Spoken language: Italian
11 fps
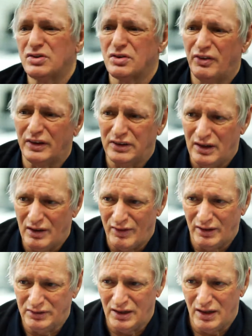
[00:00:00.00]
sono fatti in
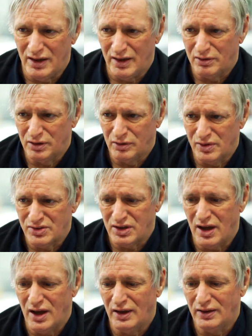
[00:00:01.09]
avanti nell'arco di
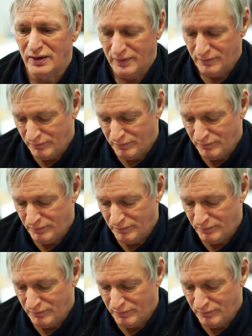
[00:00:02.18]
questi anni.